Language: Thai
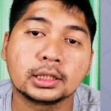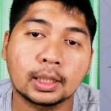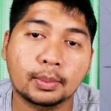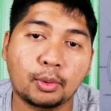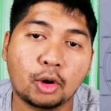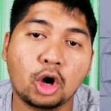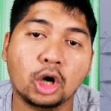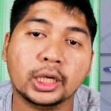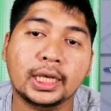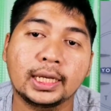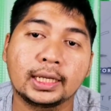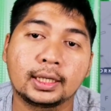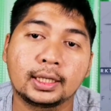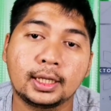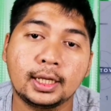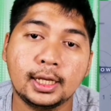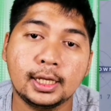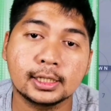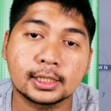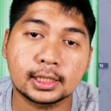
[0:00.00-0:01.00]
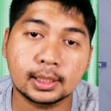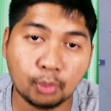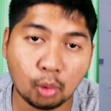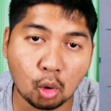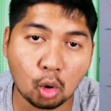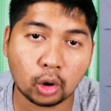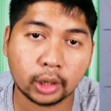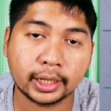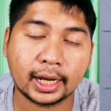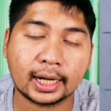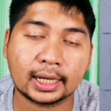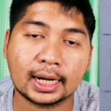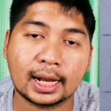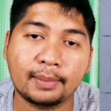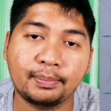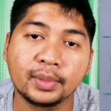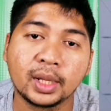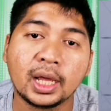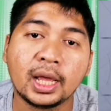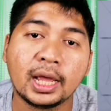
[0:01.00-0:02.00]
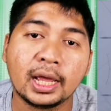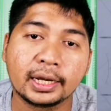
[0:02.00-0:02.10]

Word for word: เฉพาะกิจที่สิบหกนะครับ